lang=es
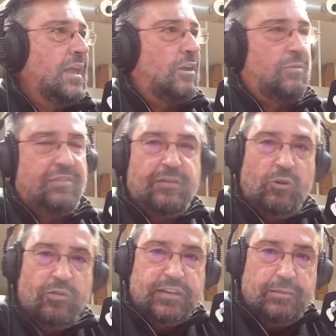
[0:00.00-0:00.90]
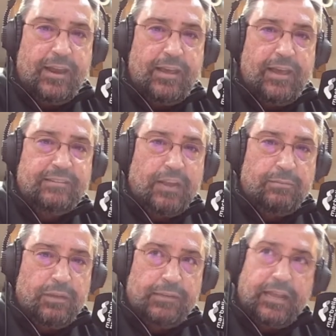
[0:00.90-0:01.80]
Comenzando nueva semana, ya
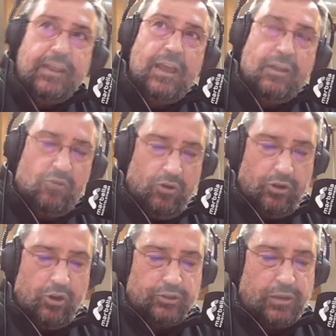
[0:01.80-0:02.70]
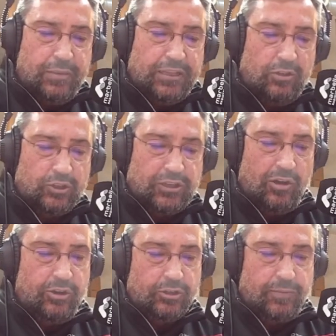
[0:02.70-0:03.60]
entramos en materia con los invitados que
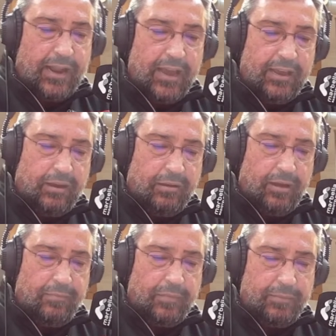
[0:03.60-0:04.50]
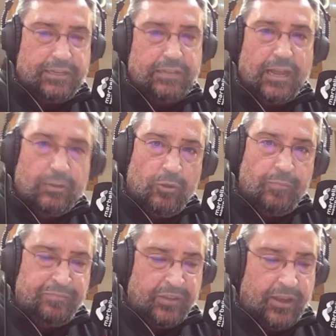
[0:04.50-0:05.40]
hoy nos van a ir eh, visitando
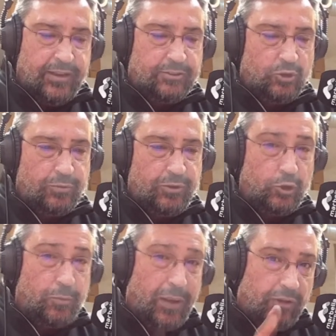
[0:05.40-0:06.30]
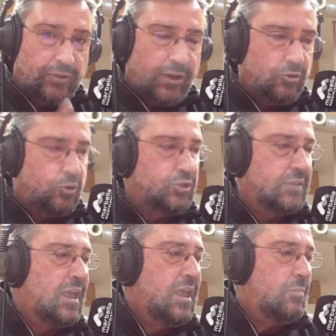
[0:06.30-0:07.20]
en estos minutos para contarnos
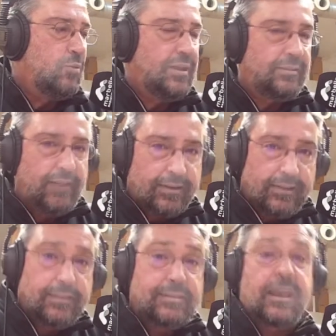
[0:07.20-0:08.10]
cosas muy interesantes.